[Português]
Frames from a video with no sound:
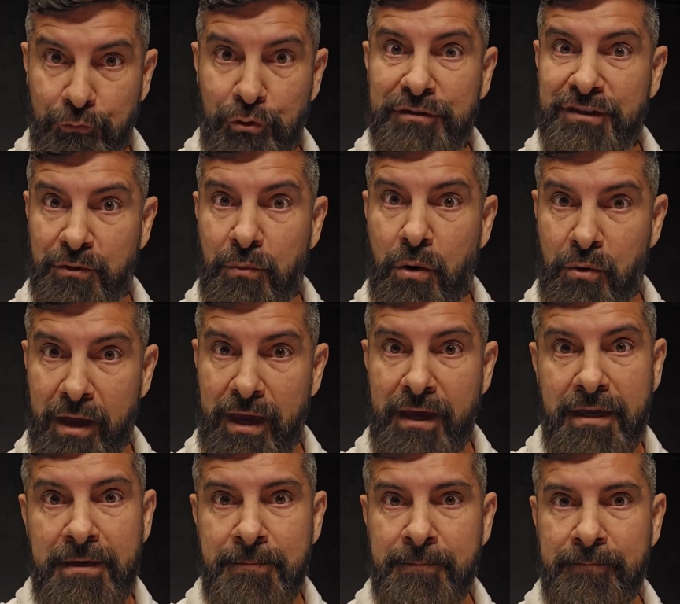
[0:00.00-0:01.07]
à força com
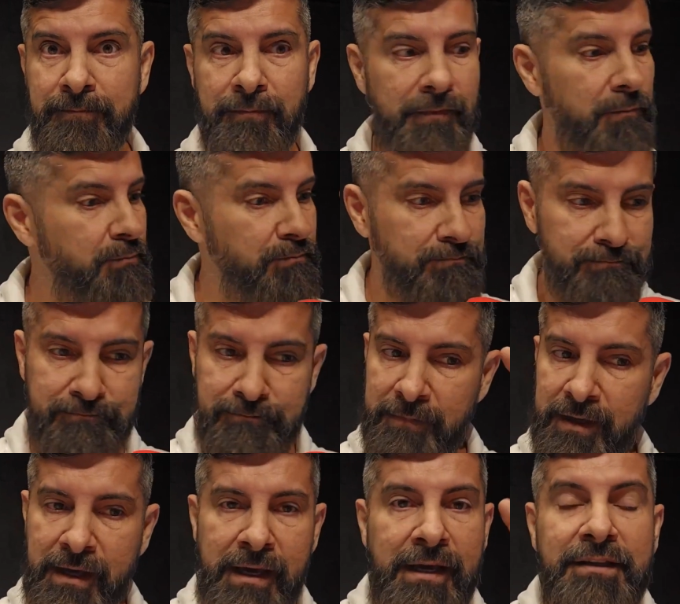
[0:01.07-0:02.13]
alguém,
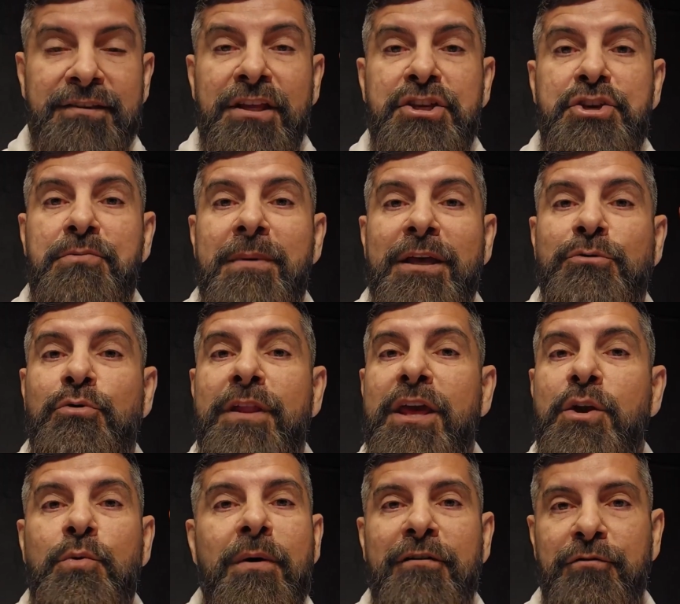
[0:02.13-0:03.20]
Sentimento
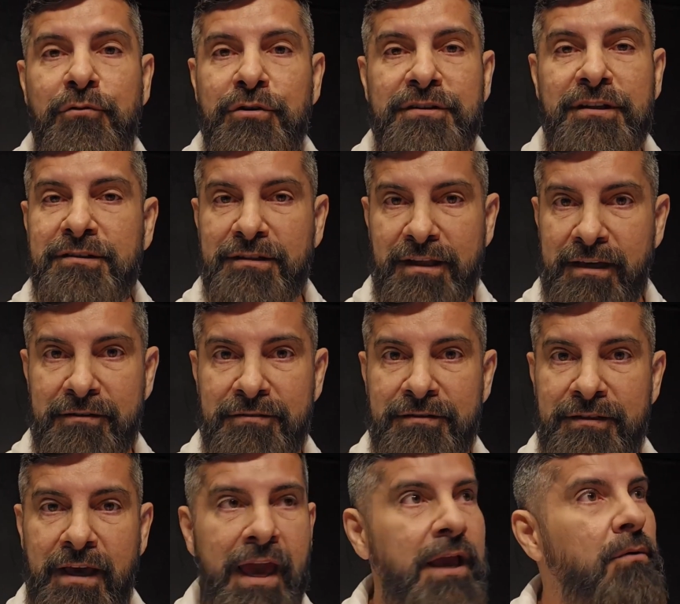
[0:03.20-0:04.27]
nenhum a força
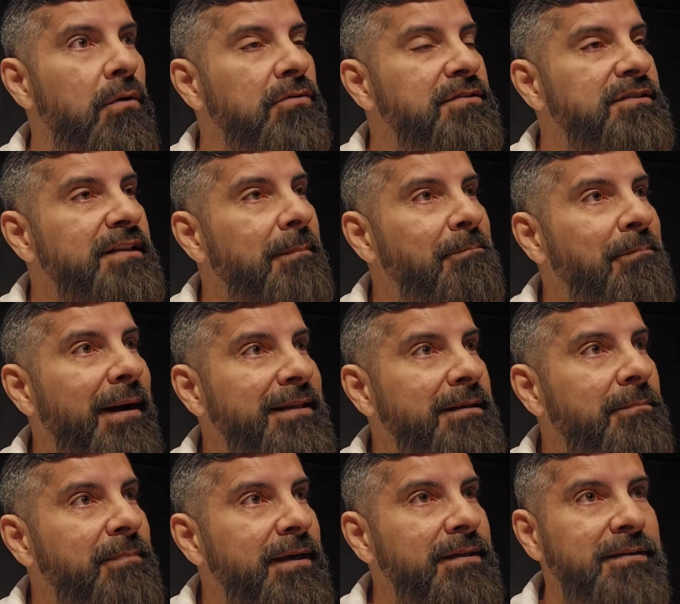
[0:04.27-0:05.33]
serve. É igual sapato
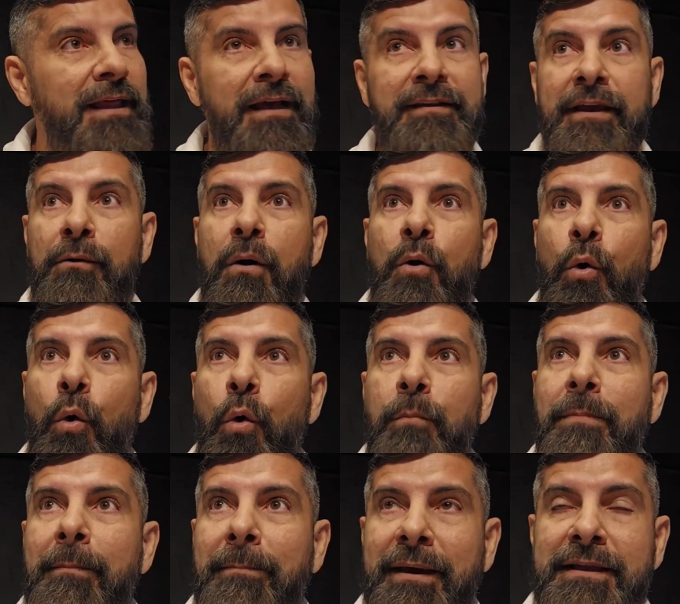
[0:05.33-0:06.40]
apertado, é igual
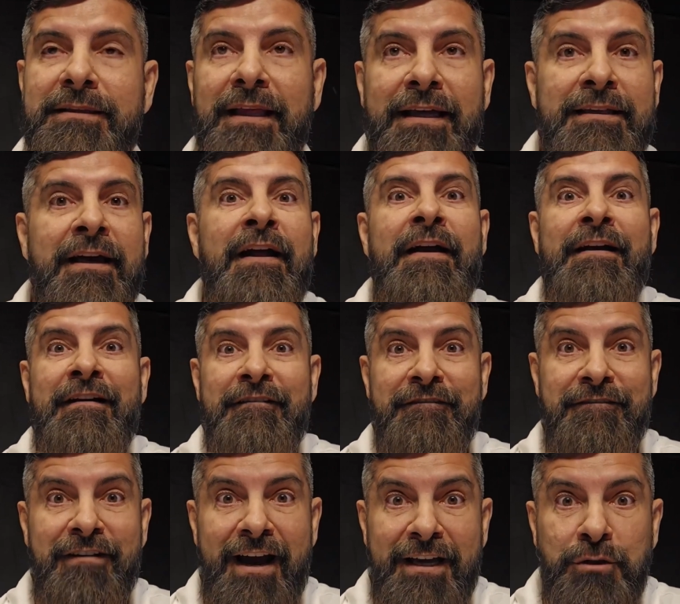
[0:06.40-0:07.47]
roupa apertada.
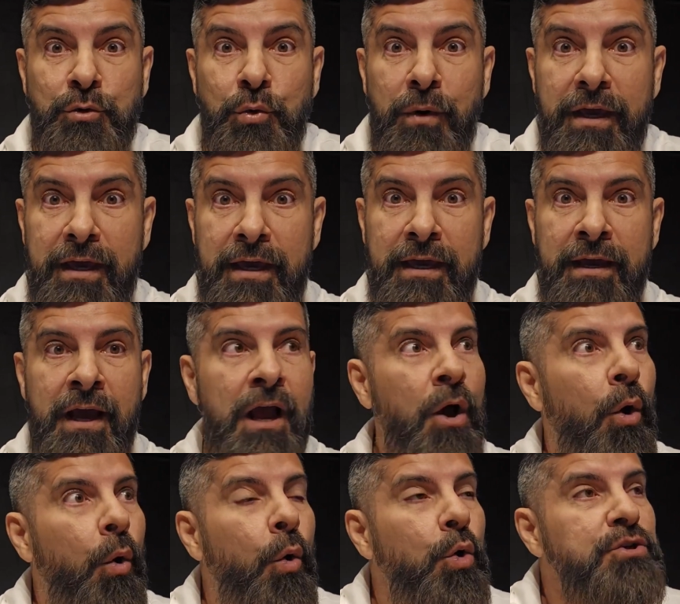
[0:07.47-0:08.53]
Vai doer.
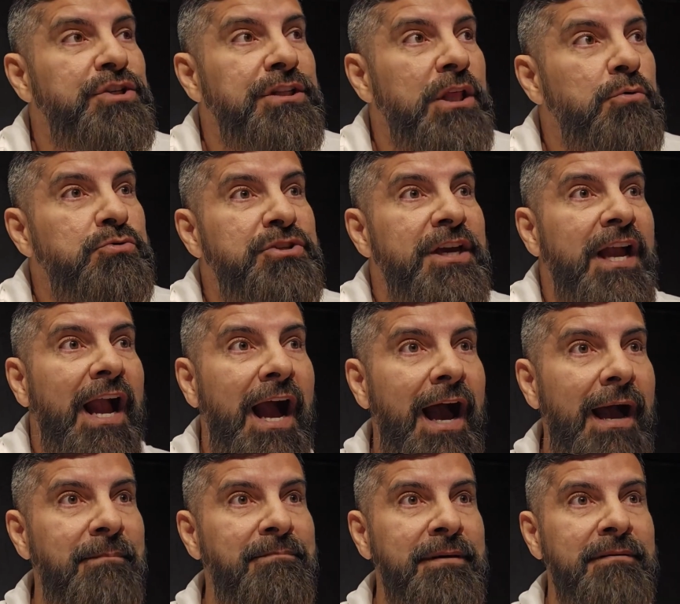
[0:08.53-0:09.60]
Onde não te
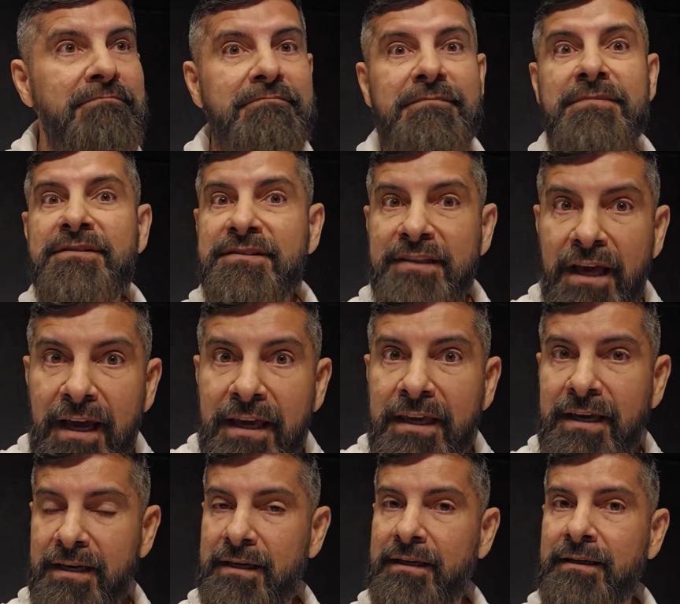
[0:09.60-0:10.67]
cabe,
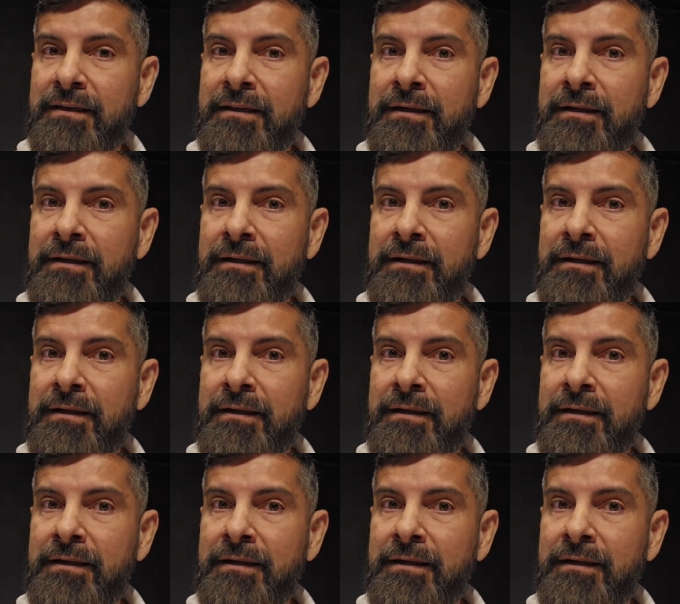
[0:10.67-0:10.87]
saia.